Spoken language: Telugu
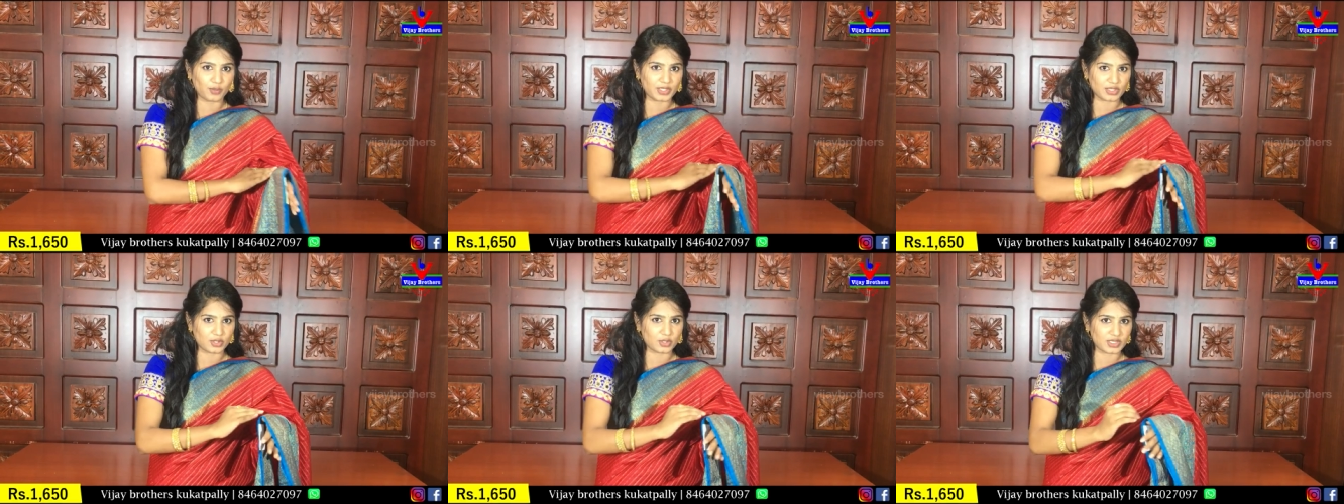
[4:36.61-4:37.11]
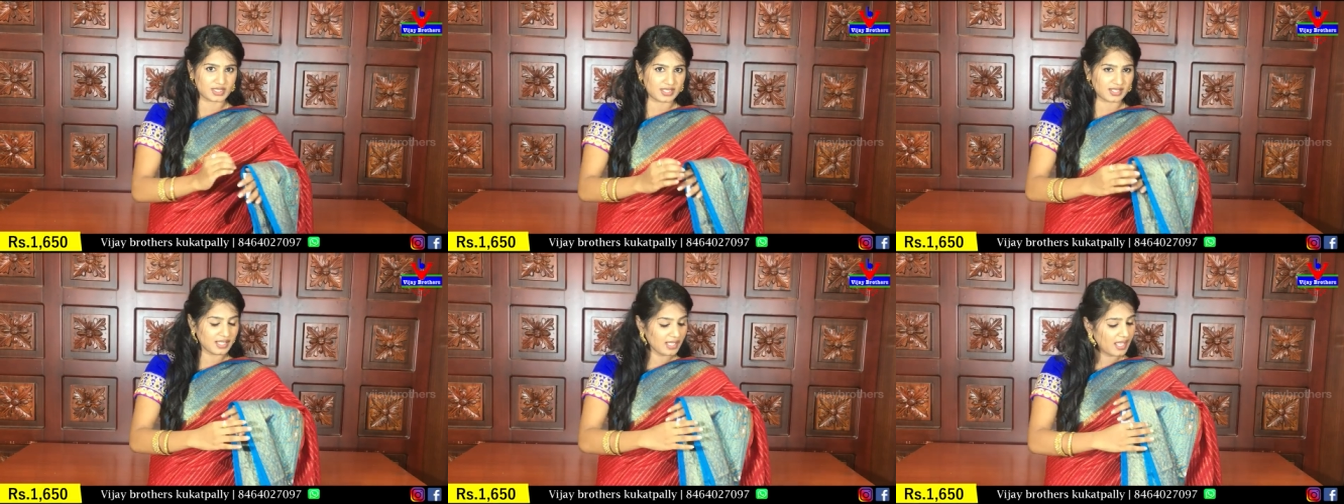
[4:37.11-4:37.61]
కాంబినేషన్కి
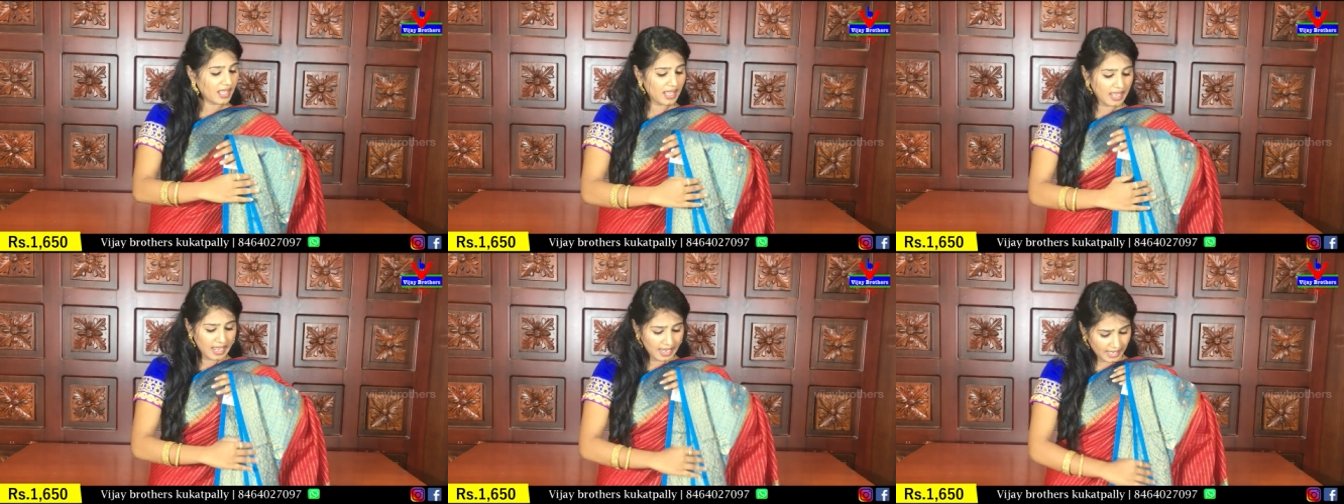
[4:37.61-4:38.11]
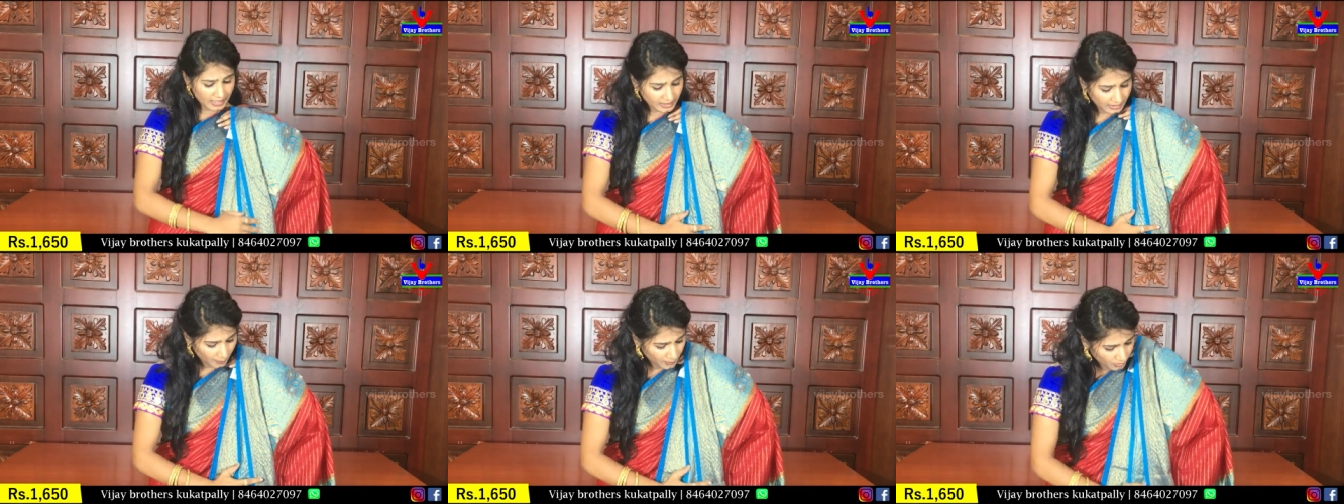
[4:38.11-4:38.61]
వచ్చేసరికి అండ్
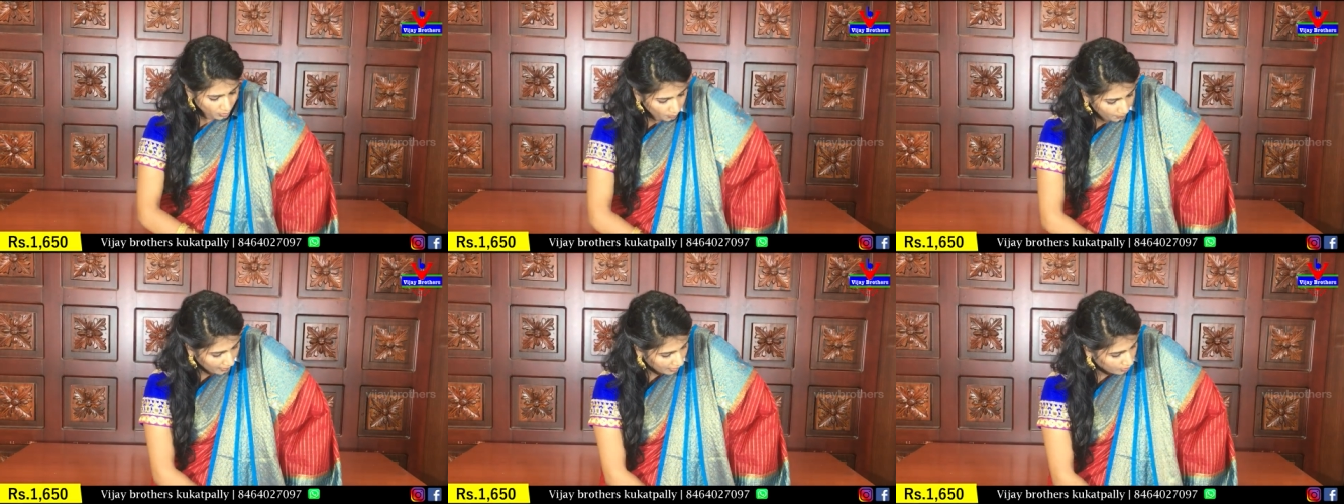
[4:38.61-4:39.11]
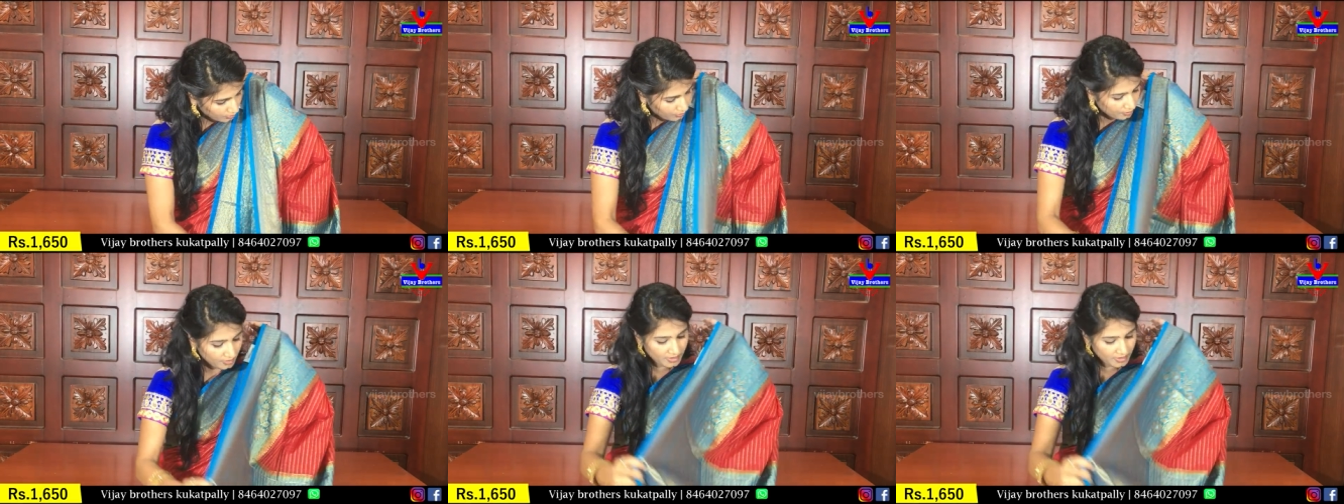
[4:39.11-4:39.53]
కమింగ్ టు పళ్ళు